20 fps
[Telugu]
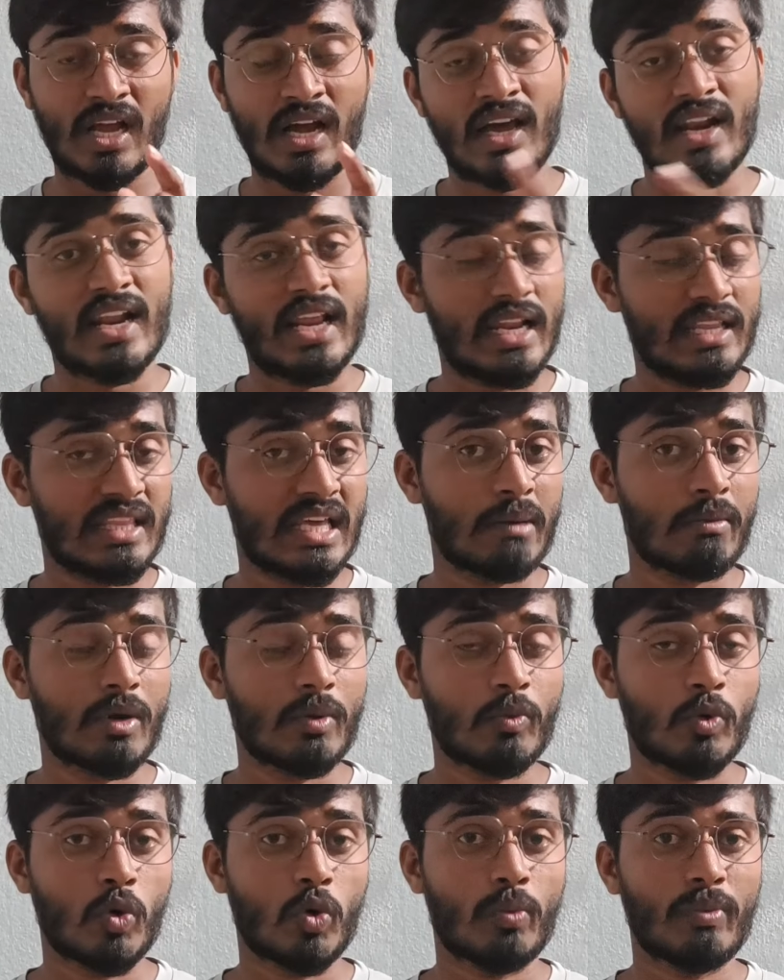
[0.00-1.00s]
ఆ నల్ల
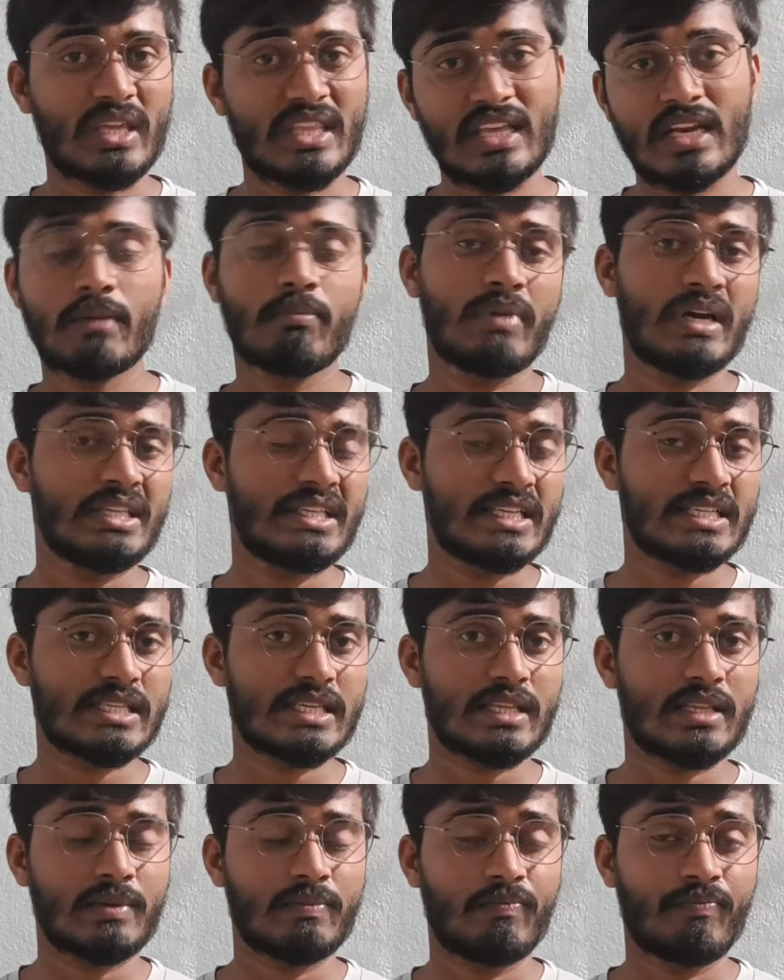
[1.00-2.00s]
తామర పురుగు మీదనే
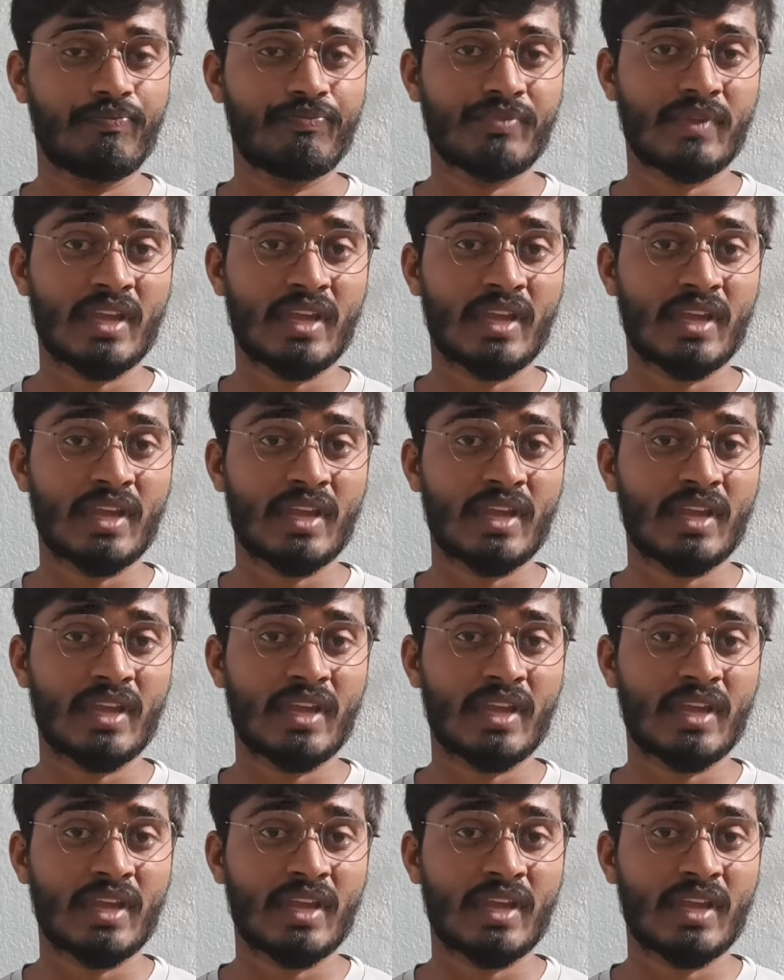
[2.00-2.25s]
పనిచేస్తుంది